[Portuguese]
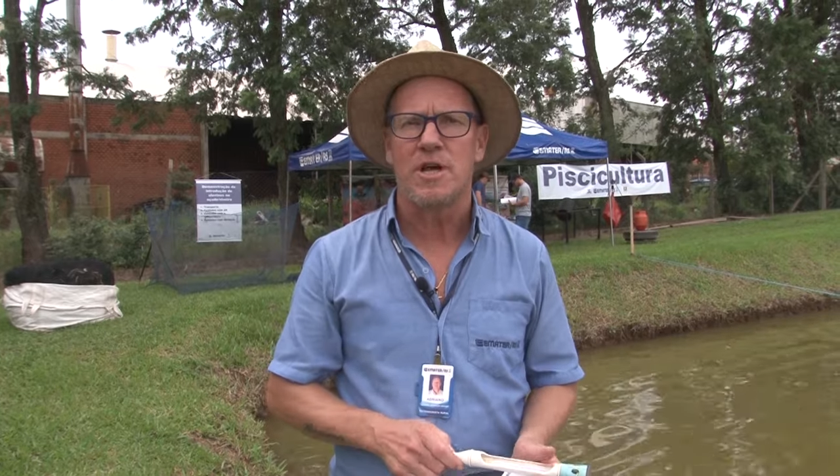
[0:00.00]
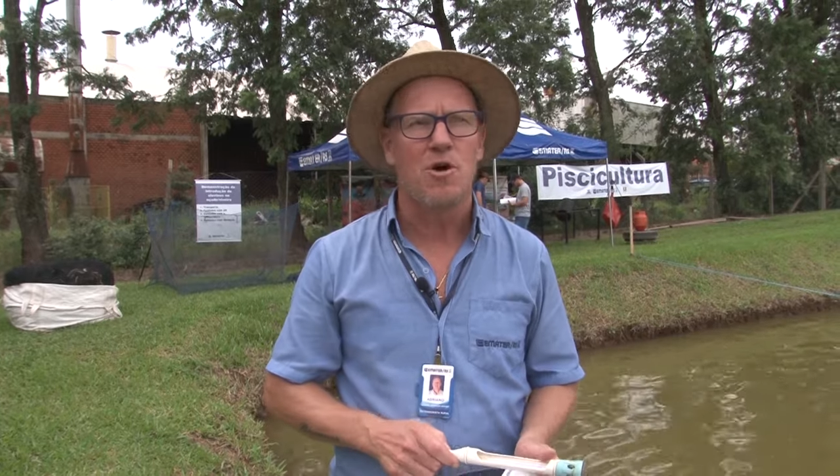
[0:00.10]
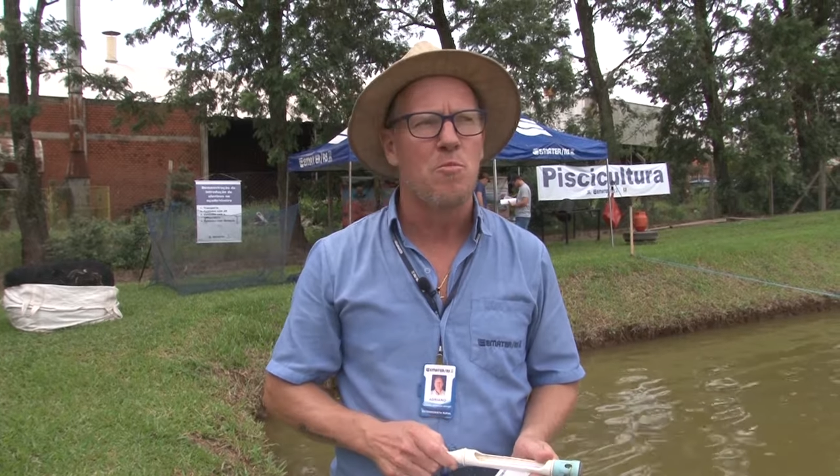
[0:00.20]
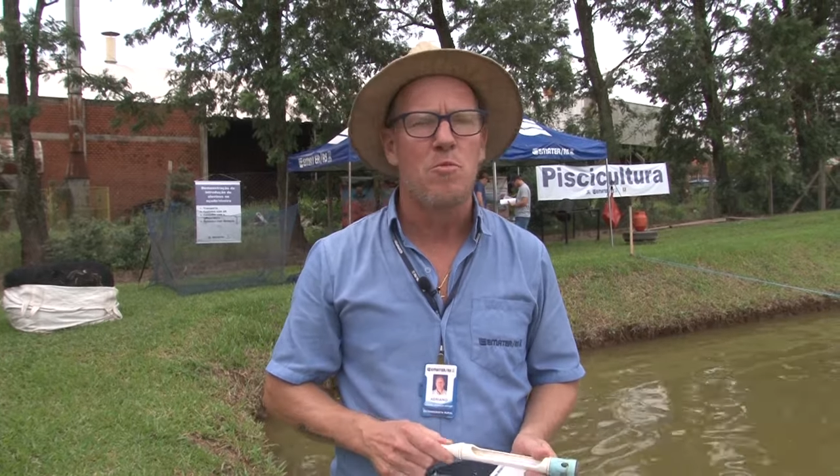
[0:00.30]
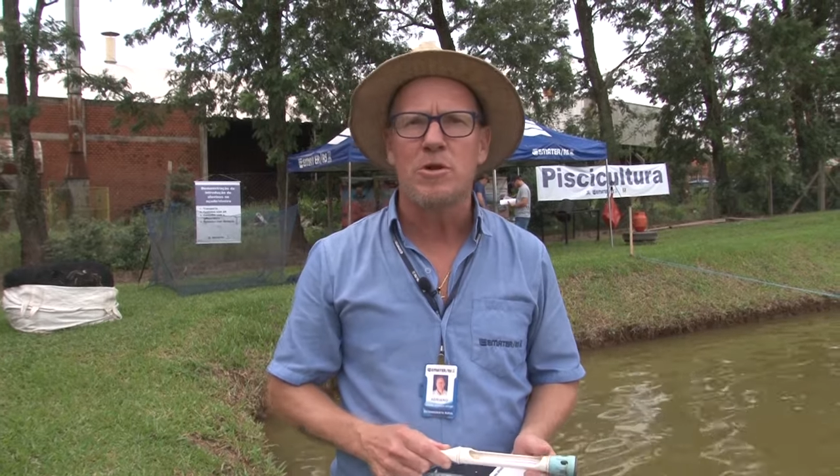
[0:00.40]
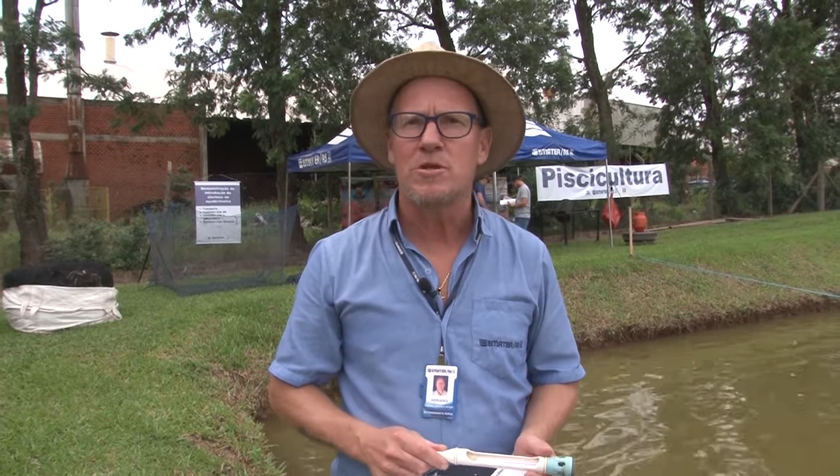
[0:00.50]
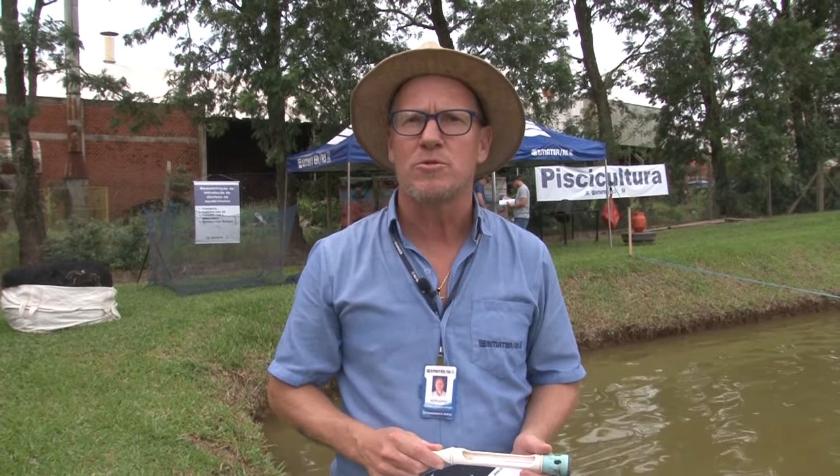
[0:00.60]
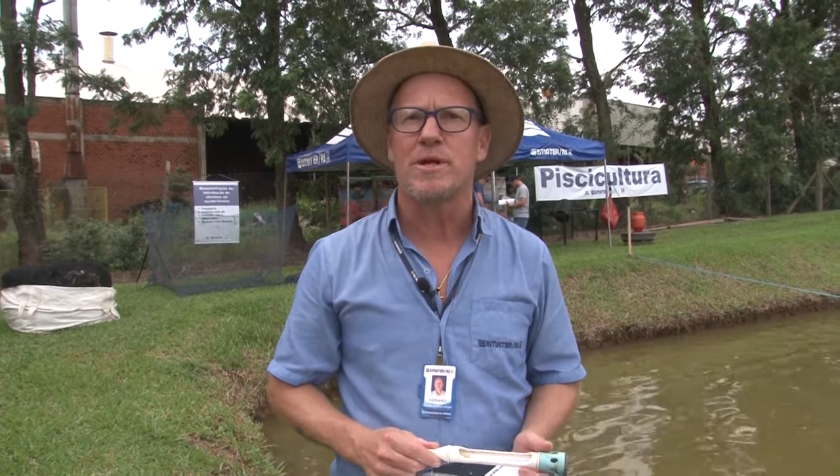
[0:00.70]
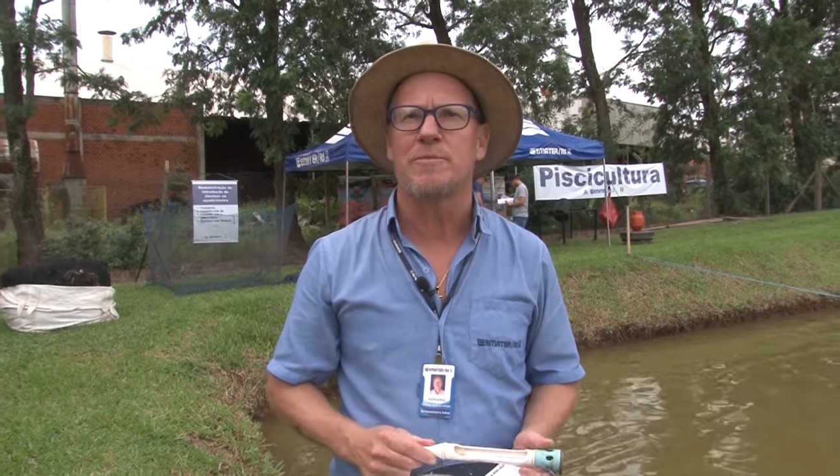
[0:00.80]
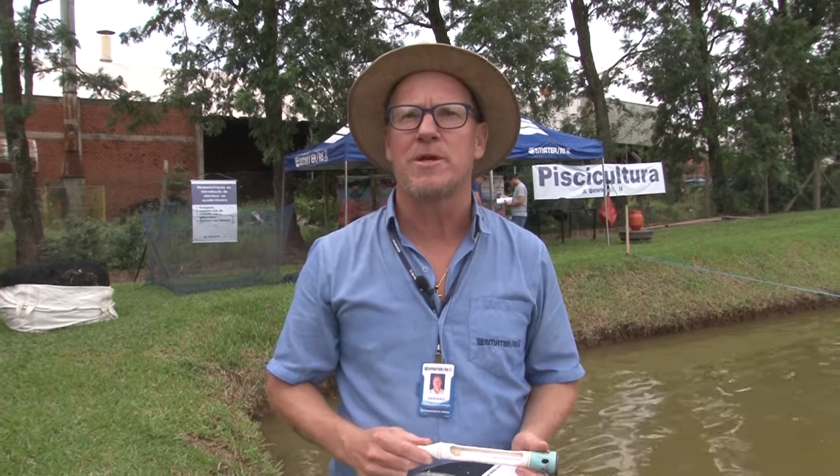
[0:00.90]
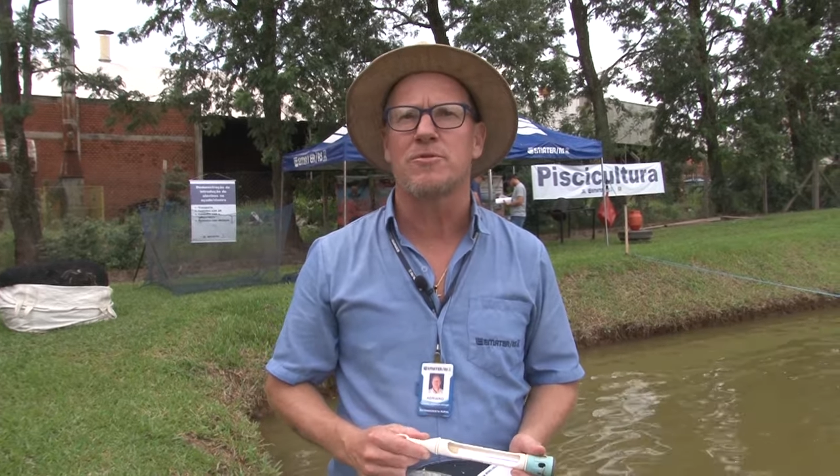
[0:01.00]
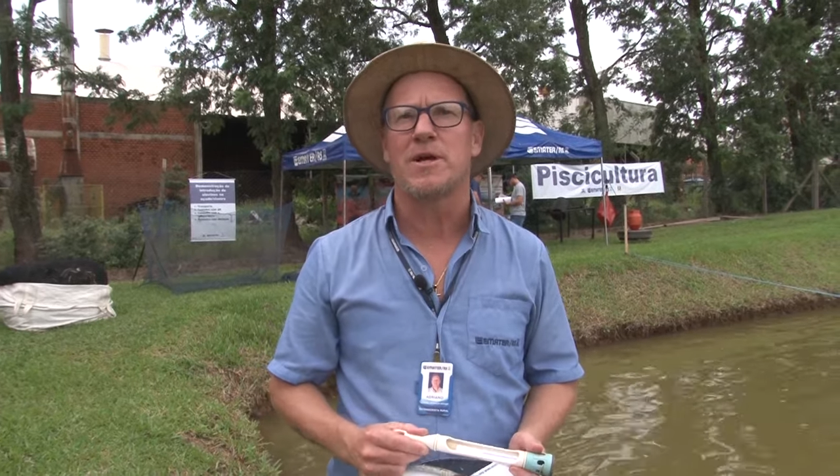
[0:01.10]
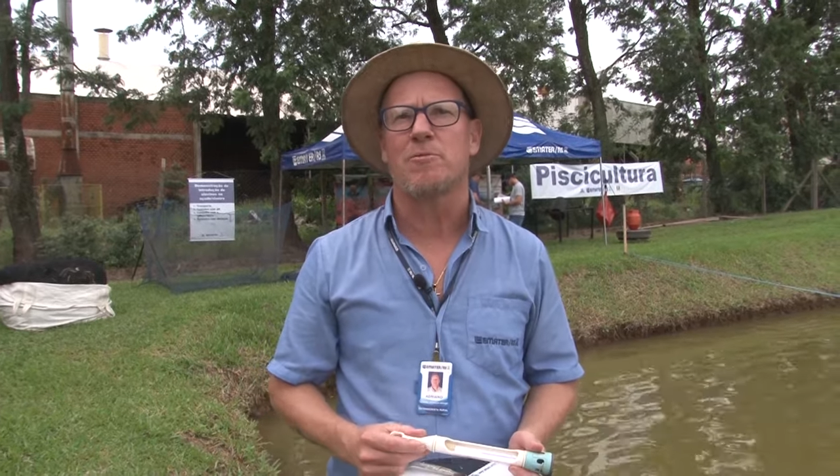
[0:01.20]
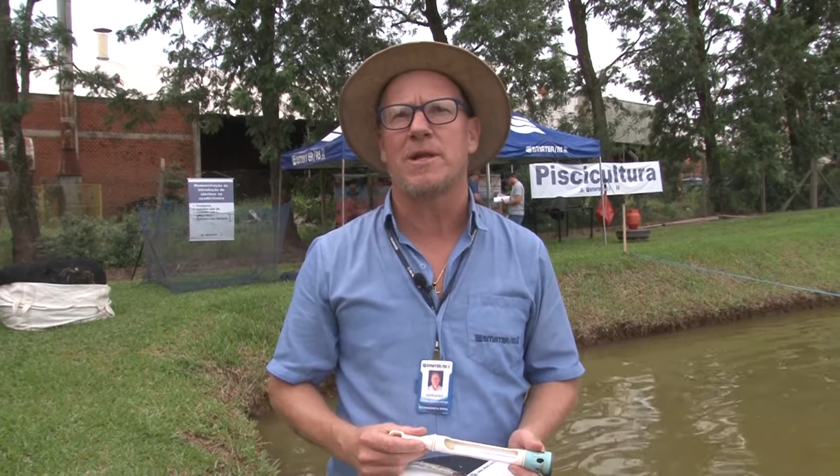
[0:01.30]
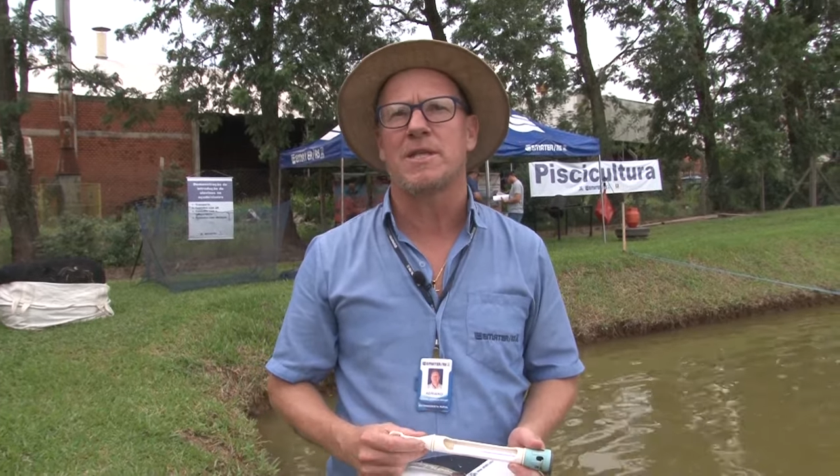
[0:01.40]
é o monitoramento
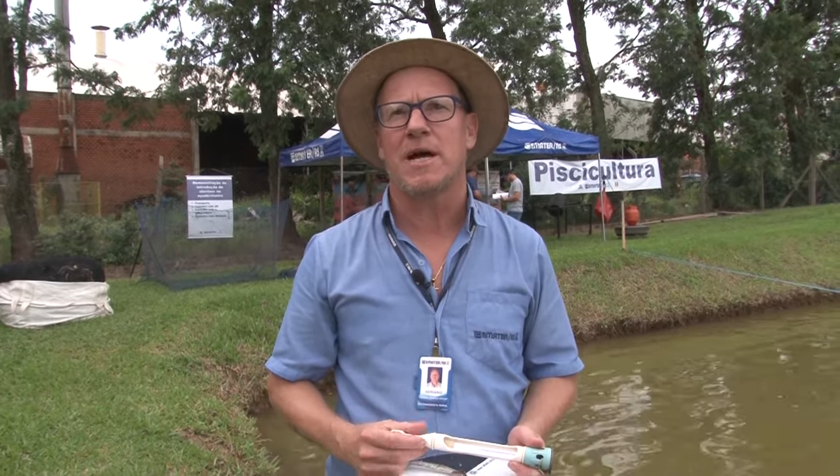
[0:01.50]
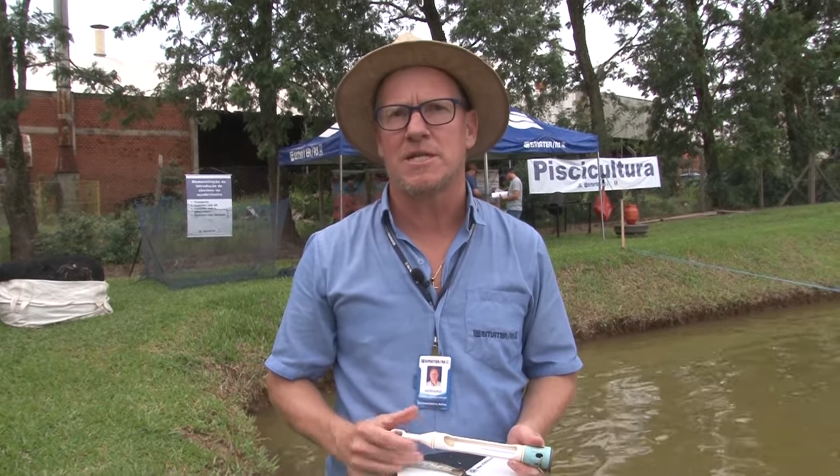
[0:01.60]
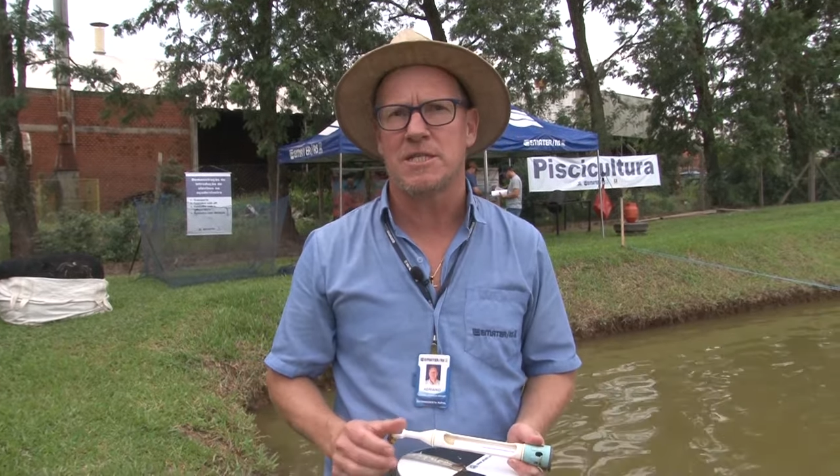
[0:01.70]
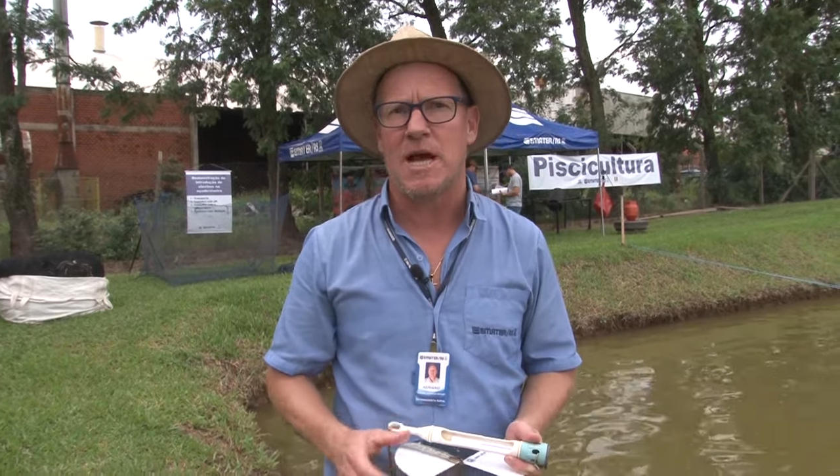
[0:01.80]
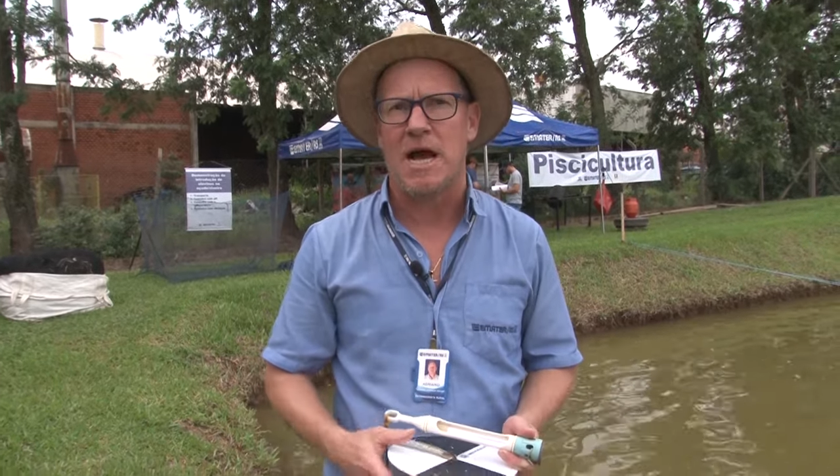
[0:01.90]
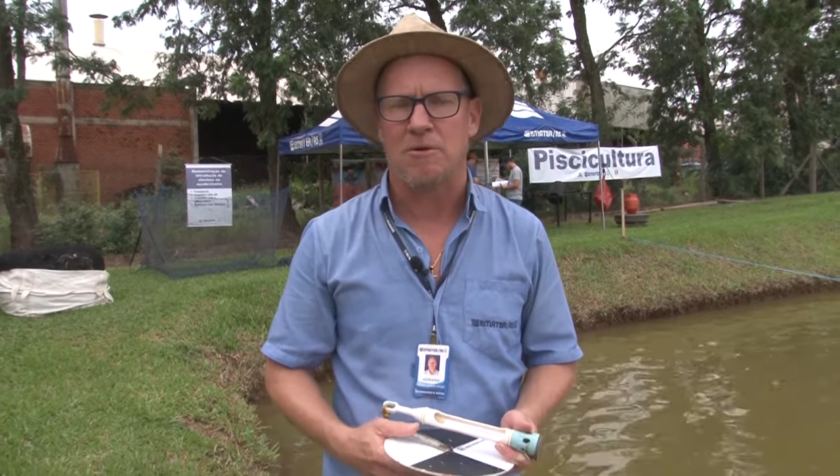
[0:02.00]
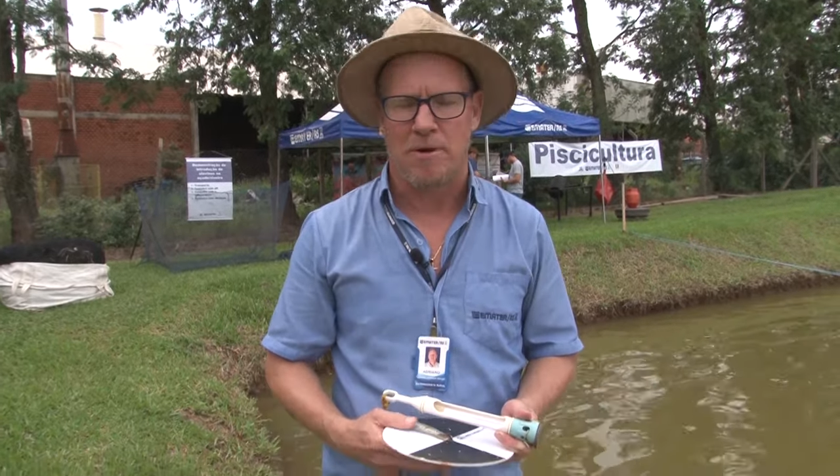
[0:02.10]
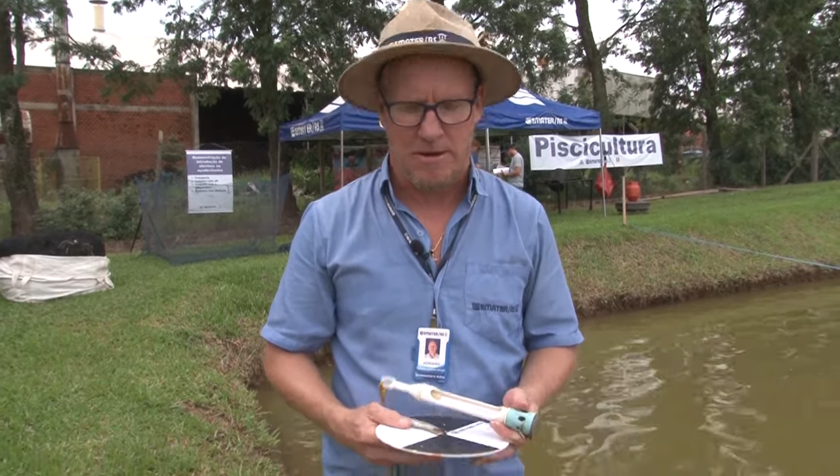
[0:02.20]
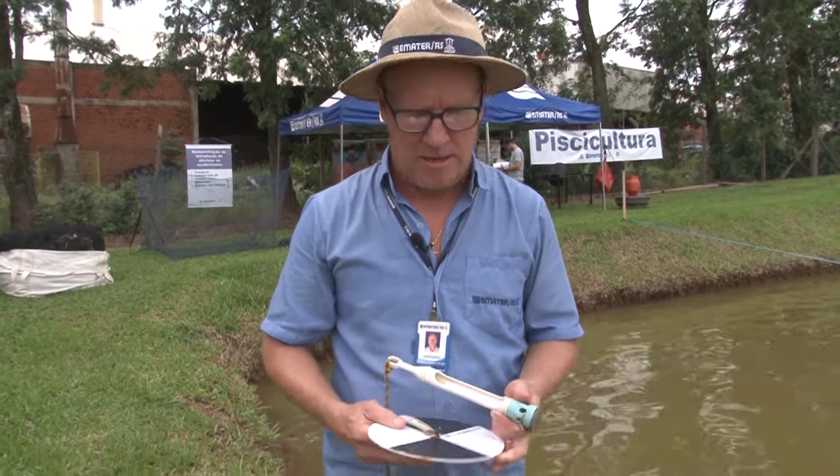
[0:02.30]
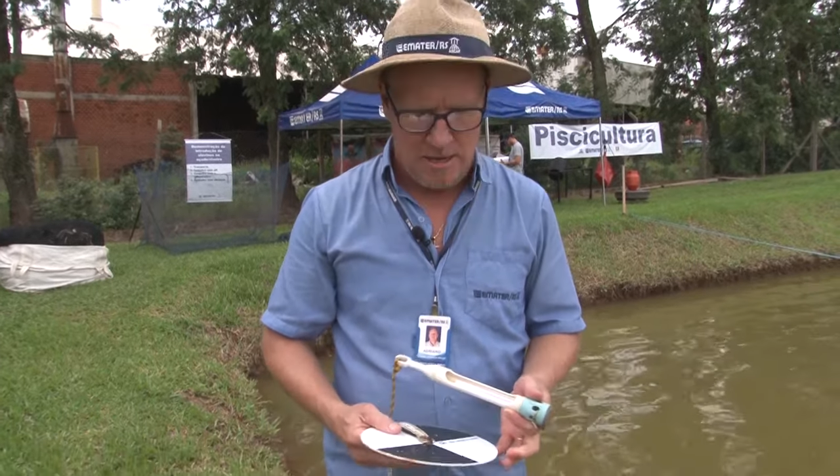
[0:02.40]
da qualidade da água.